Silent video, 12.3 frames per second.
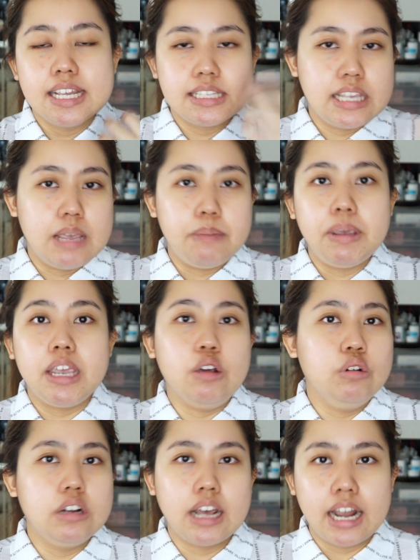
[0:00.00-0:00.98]
สีผิว
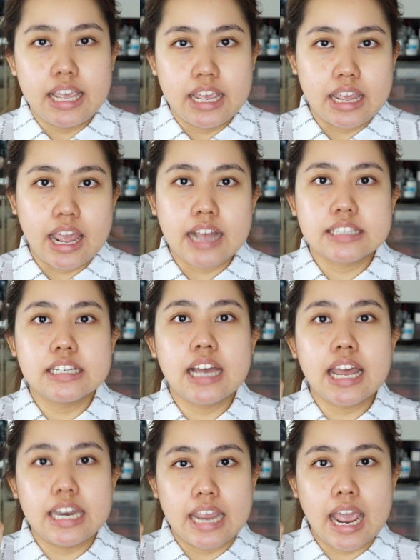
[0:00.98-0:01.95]
หรืออะไรอย่างเงี้ยซึ่ง
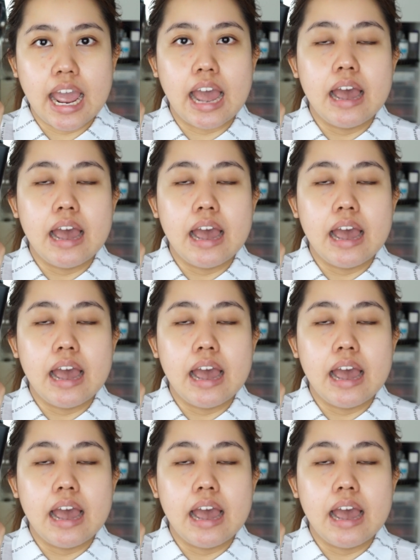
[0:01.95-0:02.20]
อันเนี้ย